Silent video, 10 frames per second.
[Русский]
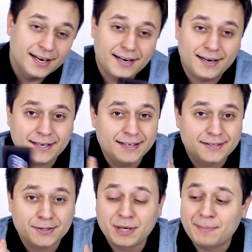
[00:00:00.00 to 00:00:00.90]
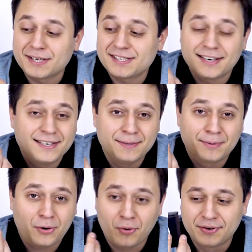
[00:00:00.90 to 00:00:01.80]
а, Intel мне прислали не
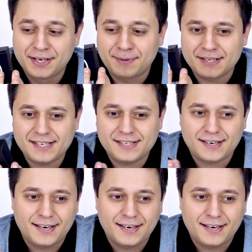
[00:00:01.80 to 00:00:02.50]
бракованный процессор,